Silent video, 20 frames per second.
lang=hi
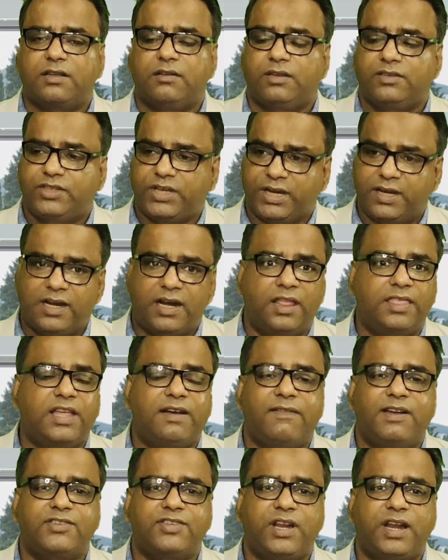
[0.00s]

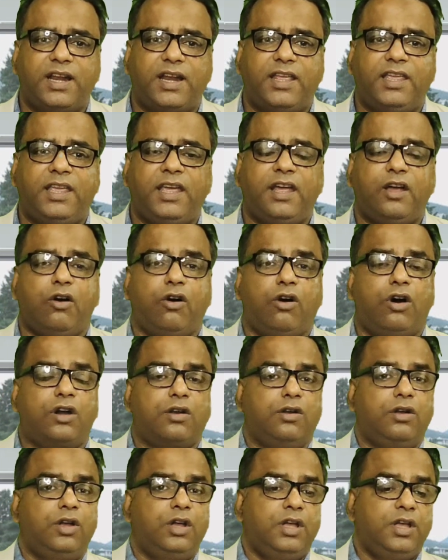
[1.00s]
जनगणना वहाँ चल रही है
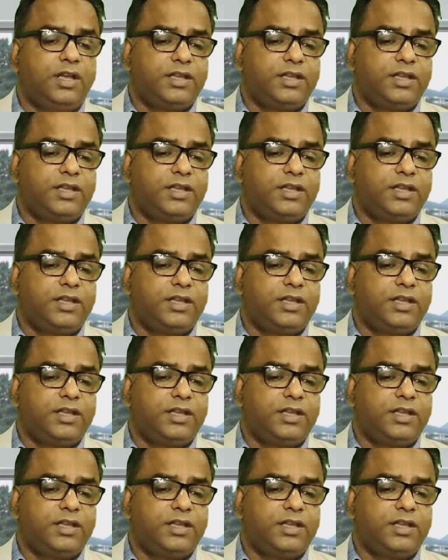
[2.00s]
और